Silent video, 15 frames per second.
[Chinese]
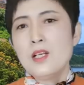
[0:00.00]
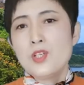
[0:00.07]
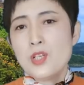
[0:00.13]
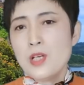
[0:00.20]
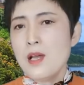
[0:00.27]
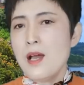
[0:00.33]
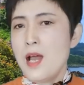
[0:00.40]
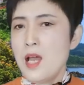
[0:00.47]

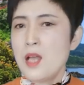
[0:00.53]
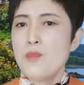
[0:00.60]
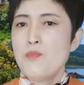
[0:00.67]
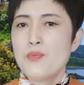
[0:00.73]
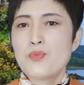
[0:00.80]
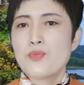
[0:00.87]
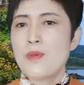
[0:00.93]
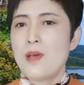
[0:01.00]
这还
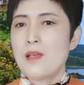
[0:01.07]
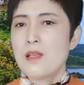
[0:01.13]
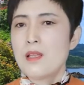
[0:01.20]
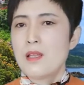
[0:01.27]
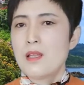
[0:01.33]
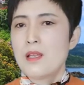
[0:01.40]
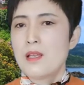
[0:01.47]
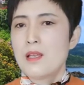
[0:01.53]
不算，
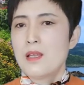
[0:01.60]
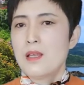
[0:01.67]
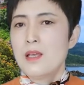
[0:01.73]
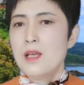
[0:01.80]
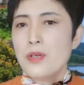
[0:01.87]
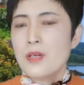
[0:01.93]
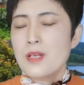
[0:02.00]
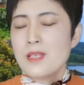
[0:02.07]

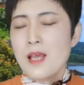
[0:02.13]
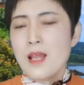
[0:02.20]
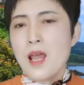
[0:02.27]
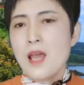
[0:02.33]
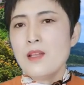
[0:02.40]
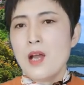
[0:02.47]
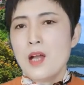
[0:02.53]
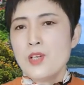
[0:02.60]
现
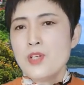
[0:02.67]
在呢，